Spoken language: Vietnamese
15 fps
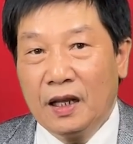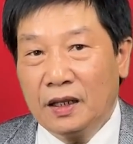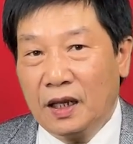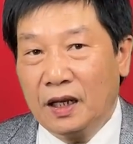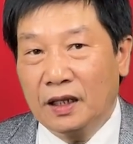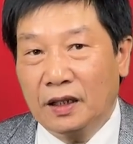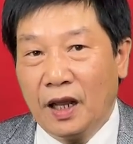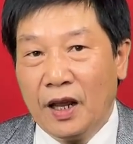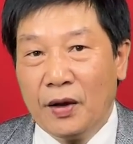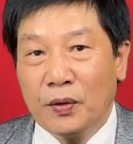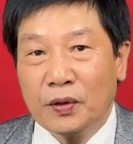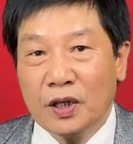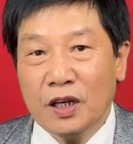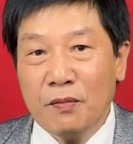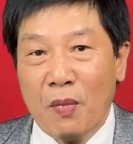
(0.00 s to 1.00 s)
thì
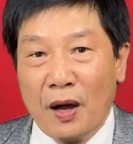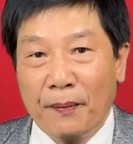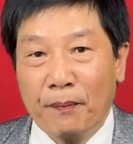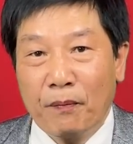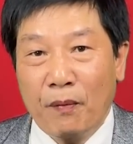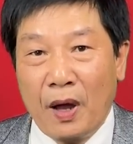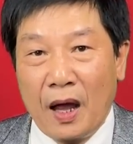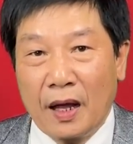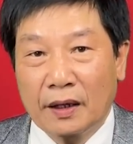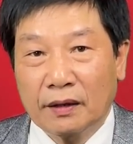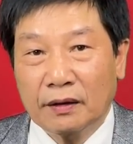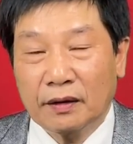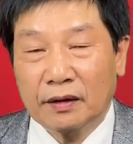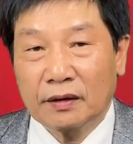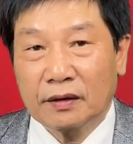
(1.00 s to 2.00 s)
theo thứ bậc mà
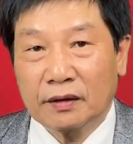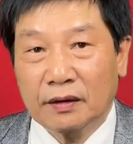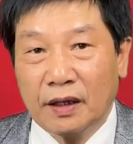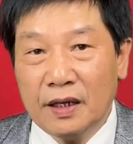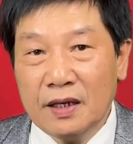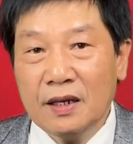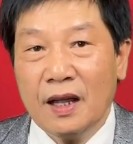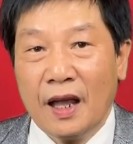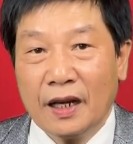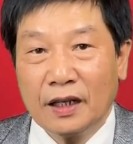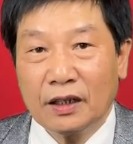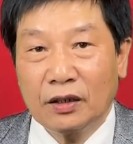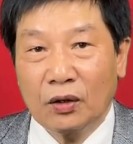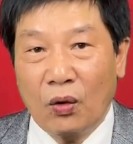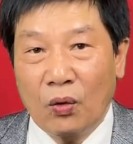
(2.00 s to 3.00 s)
tiến
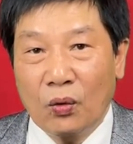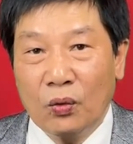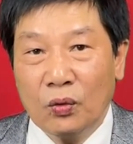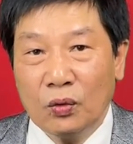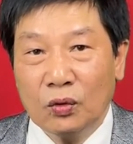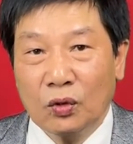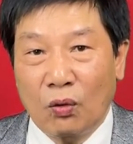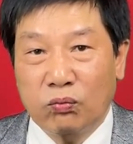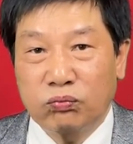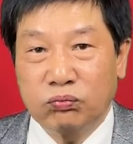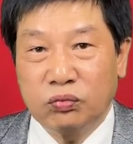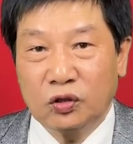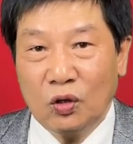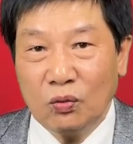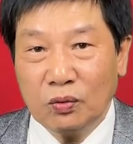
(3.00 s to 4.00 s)
hành thủ tục
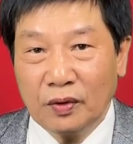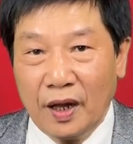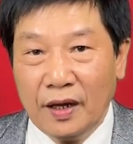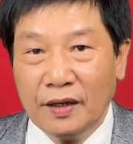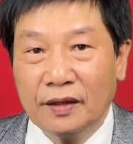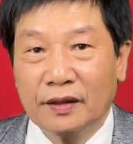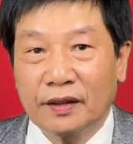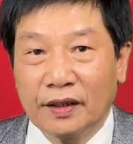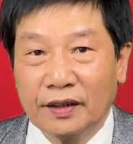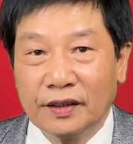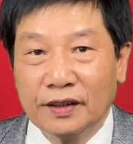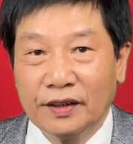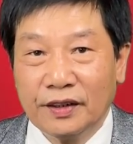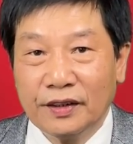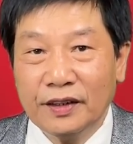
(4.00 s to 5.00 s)
chúc Tết từ
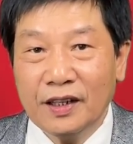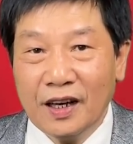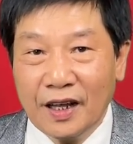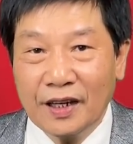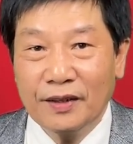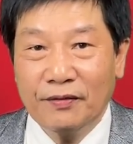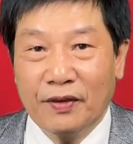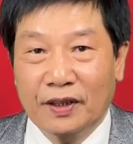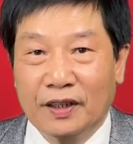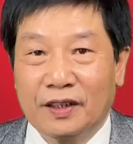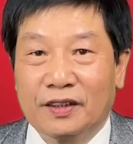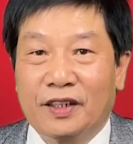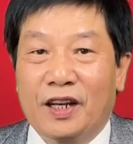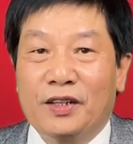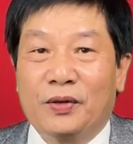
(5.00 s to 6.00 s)
dưới lên và
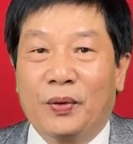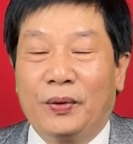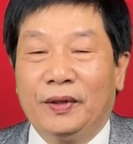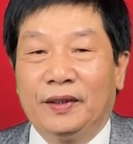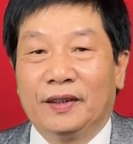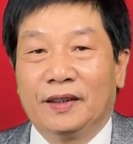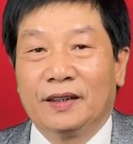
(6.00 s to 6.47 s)
từ trên xuống